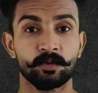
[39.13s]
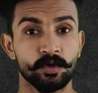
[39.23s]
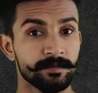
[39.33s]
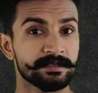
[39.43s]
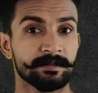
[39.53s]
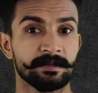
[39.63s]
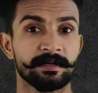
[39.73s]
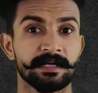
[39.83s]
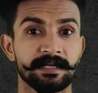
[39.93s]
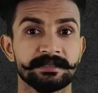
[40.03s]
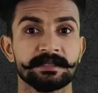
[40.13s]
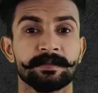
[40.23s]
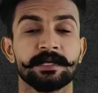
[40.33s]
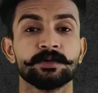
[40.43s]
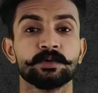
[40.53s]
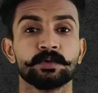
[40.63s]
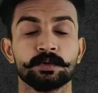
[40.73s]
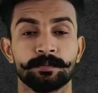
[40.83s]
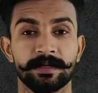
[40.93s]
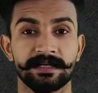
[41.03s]
कोई भी सप्लीमेंट लेने से पहले
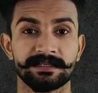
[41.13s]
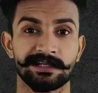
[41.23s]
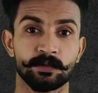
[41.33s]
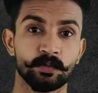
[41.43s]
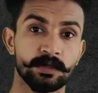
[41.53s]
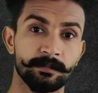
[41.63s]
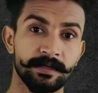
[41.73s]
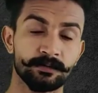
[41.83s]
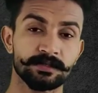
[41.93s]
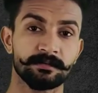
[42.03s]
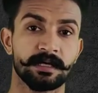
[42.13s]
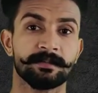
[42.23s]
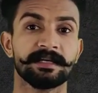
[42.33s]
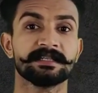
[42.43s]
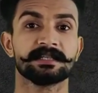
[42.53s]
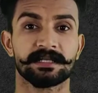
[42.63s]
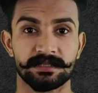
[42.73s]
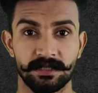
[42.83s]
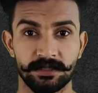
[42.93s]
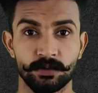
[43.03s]
यूट्यूब पे या गूगल पे उसके बारे में
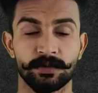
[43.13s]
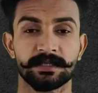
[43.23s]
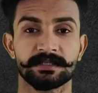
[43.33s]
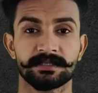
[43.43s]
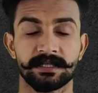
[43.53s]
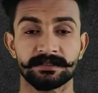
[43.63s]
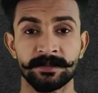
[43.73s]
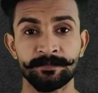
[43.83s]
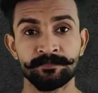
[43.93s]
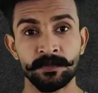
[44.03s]
रिसर्च करते होगे अच्छी तरह से